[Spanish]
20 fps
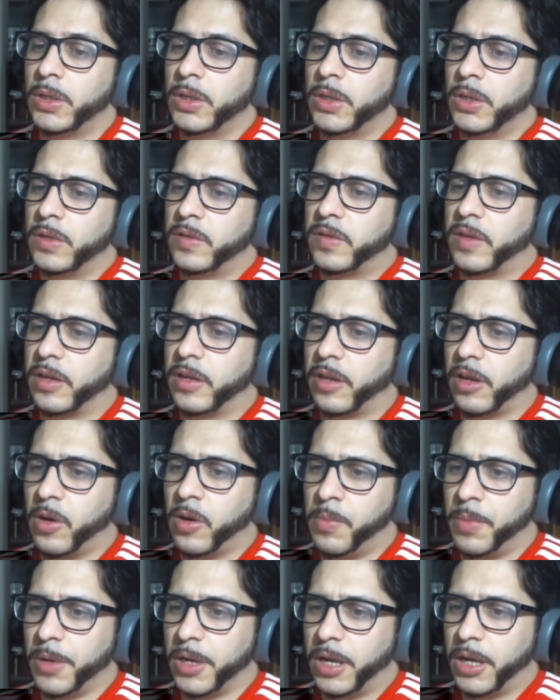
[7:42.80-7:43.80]
Se le está
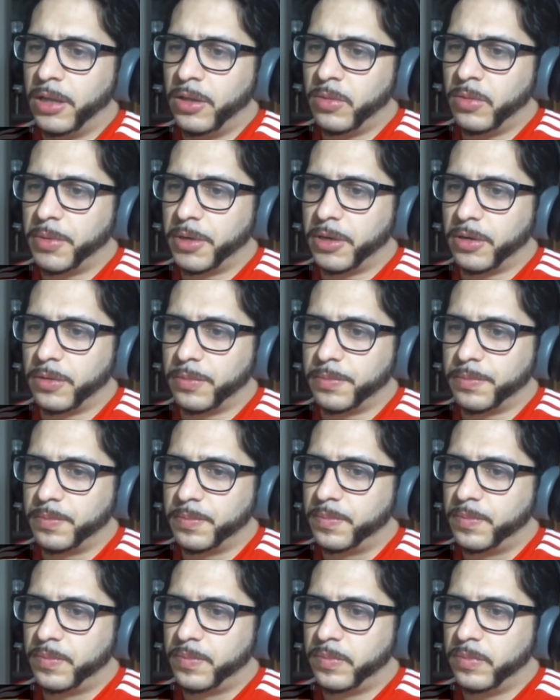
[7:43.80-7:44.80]
complicando, pero...
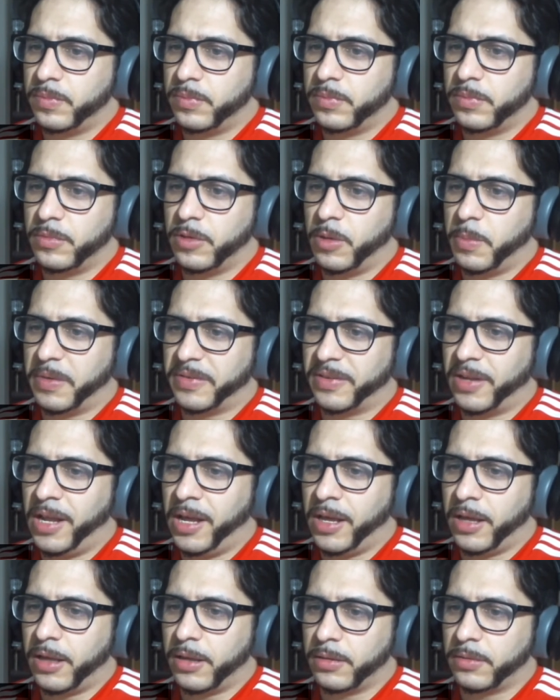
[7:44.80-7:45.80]
No pasa
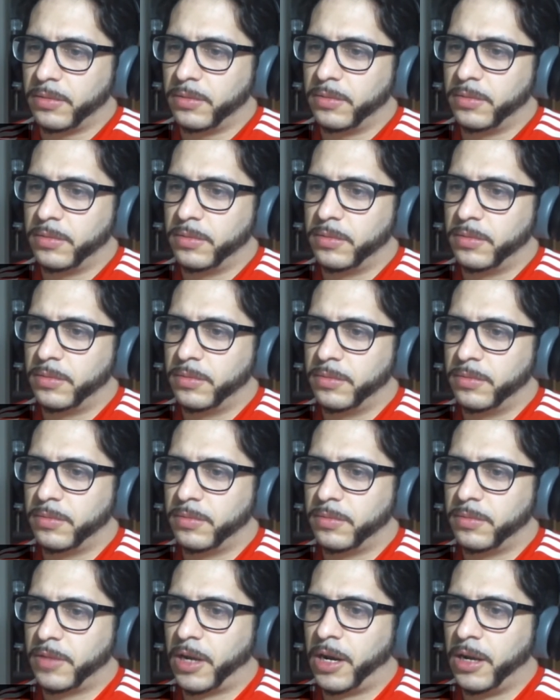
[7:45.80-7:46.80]
nada.
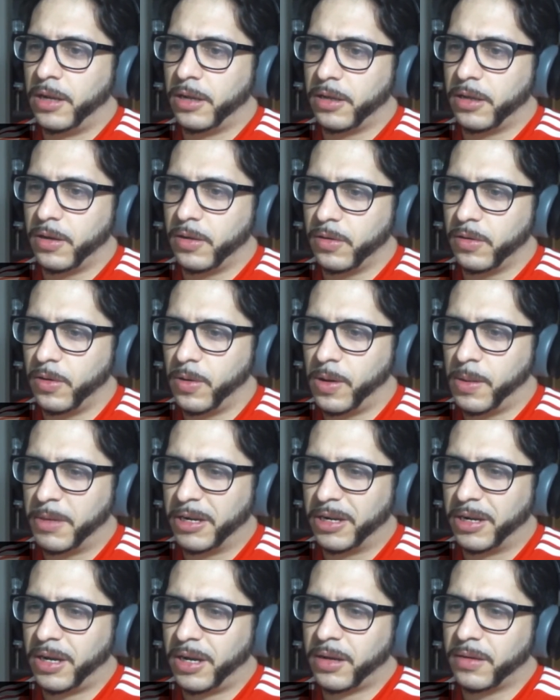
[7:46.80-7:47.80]
Tranquilo, lo va a
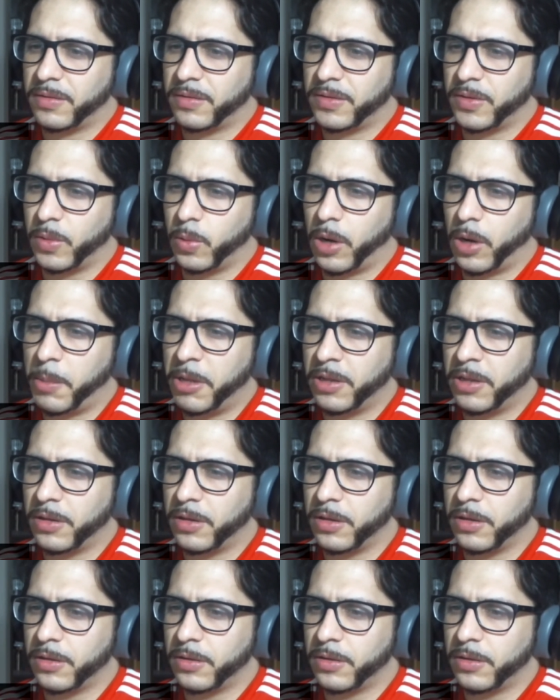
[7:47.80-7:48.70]
manejar, seguramente.